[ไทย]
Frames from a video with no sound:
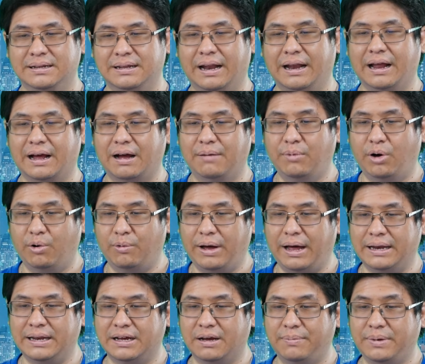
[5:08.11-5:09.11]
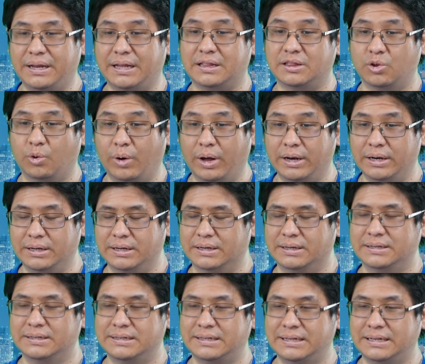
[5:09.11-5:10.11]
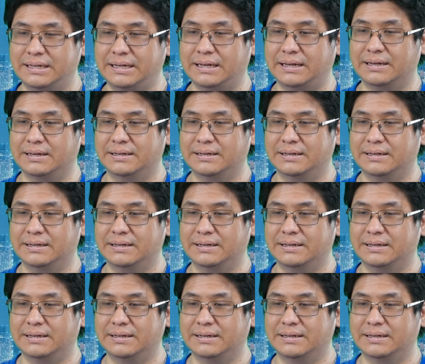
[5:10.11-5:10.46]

นะก็มองว่าอันนี้ก็เป็นอีกตัวหนึ่งที่